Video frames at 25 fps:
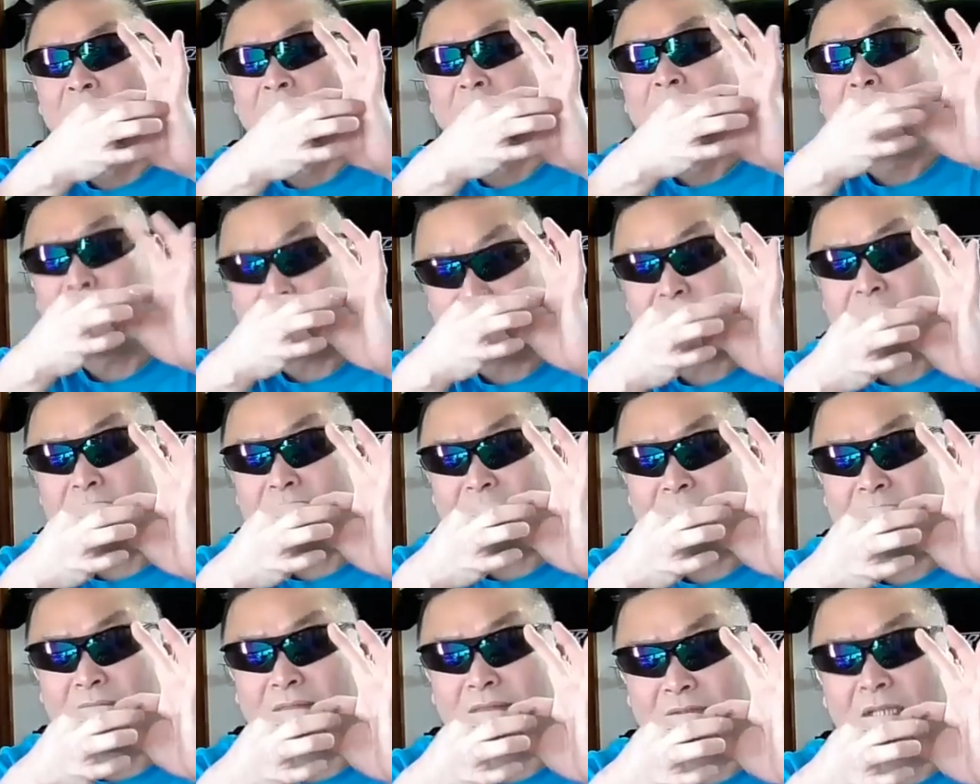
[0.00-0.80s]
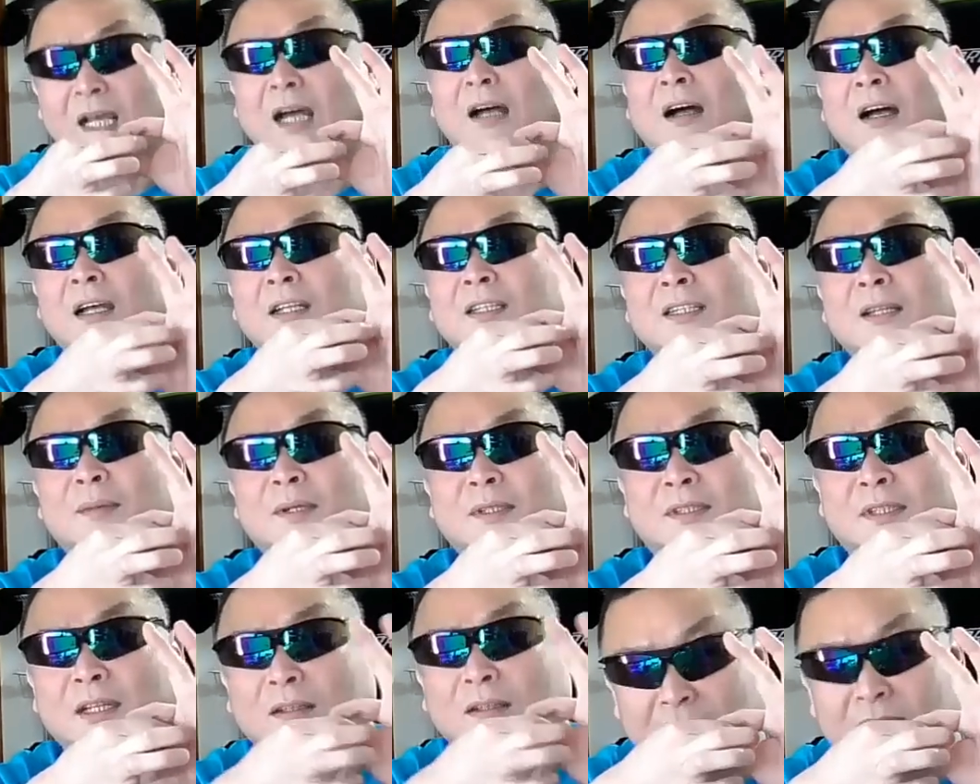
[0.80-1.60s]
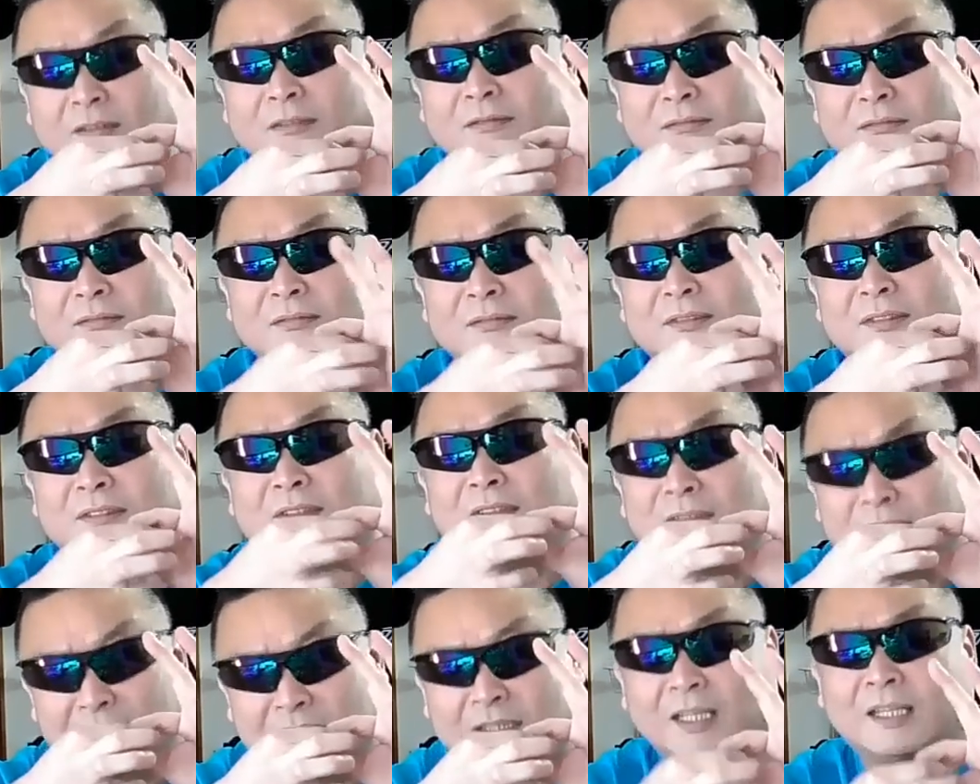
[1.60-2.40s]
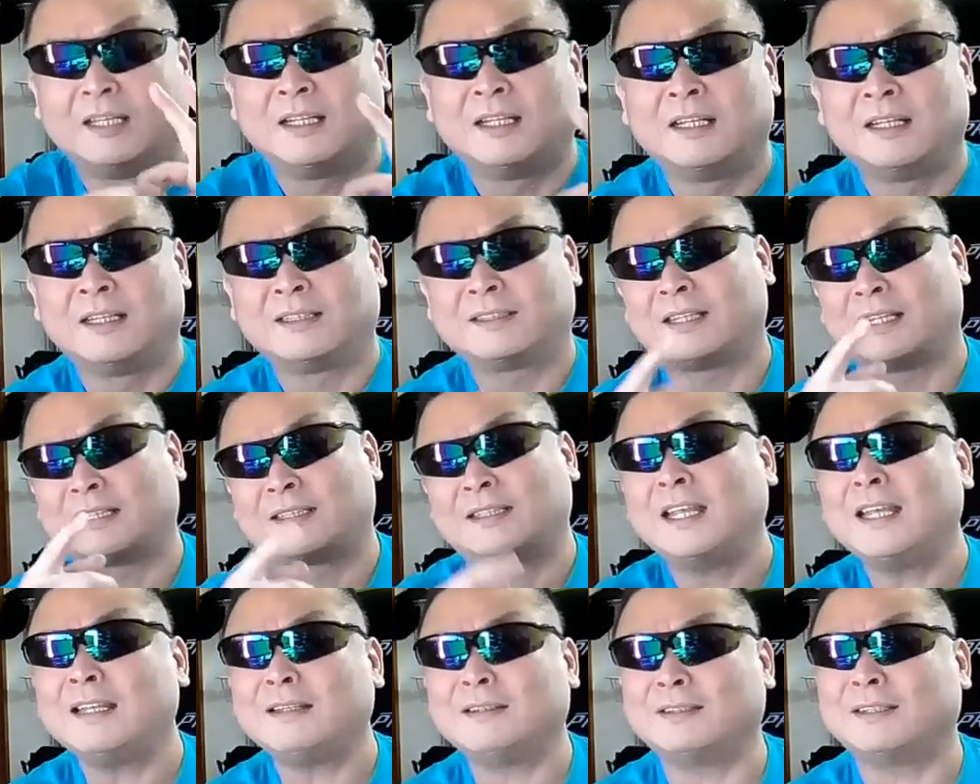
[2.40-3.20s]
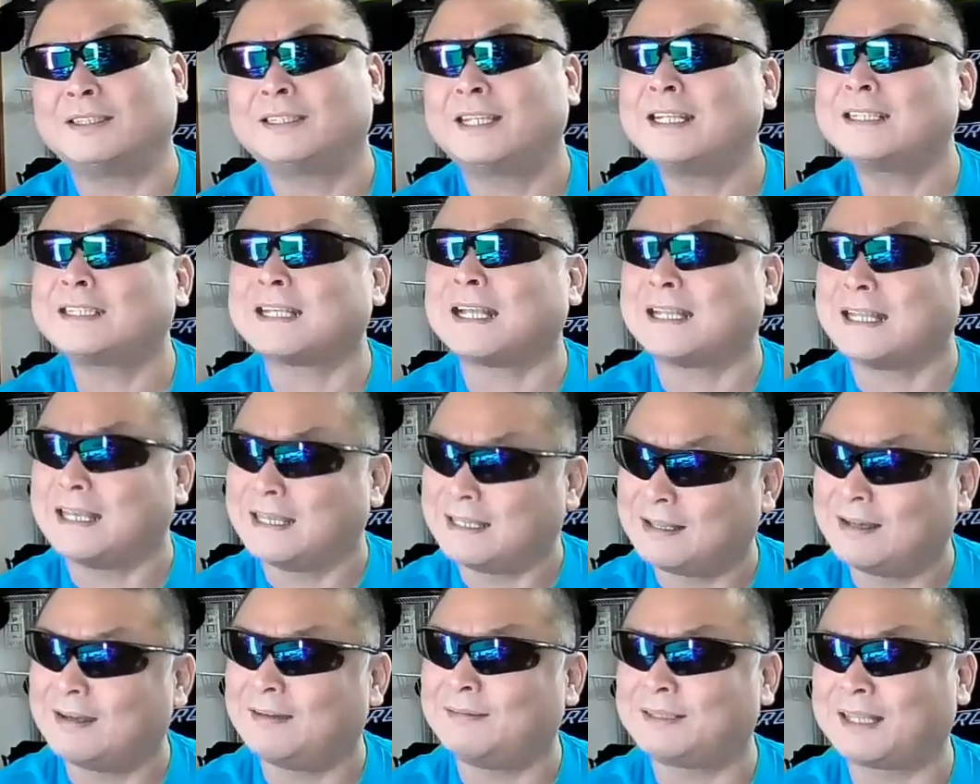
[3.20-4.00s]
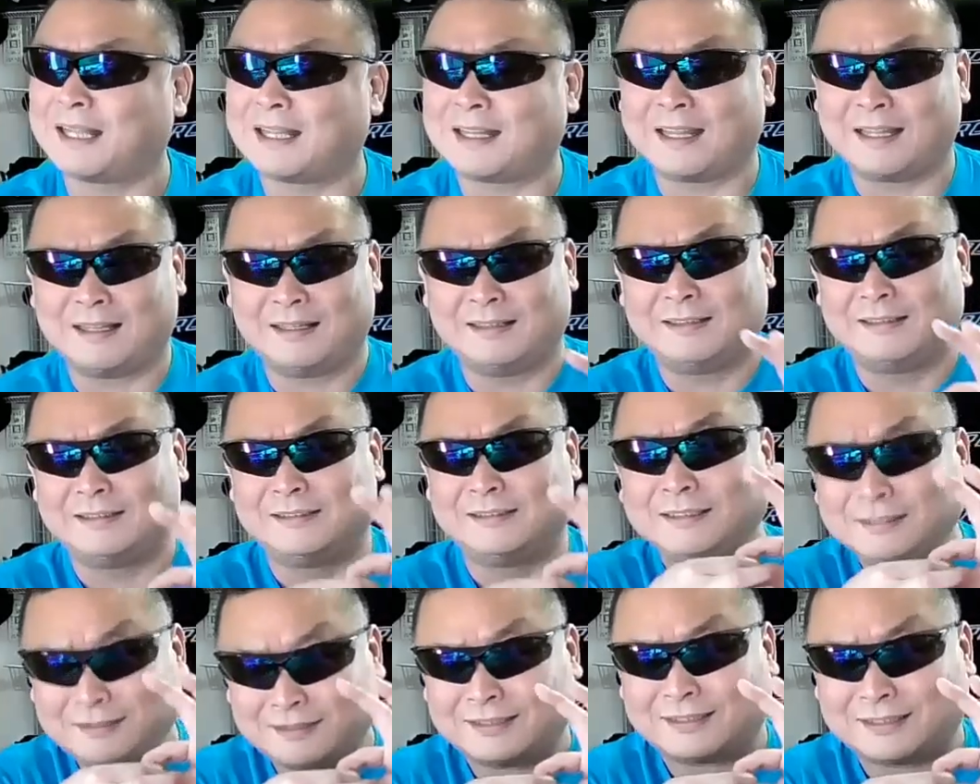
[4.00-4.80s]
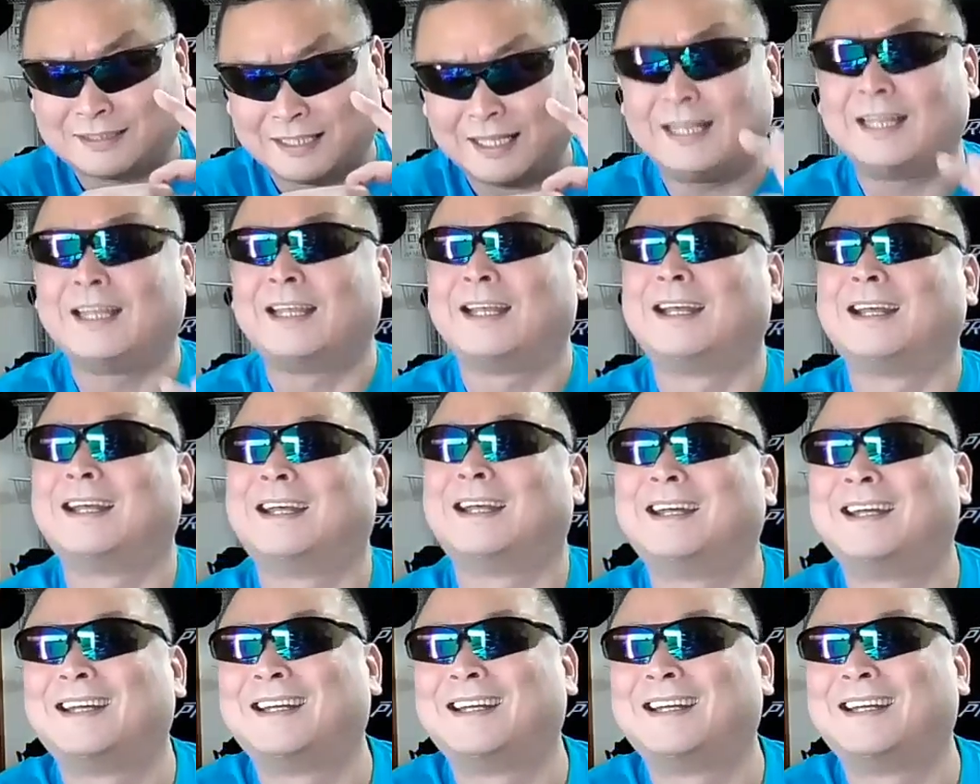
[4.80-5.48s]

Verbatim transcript: うっいや入ってまして、うっうっ」って手抜いてんじゃねえなみたいなね「うっ」つって。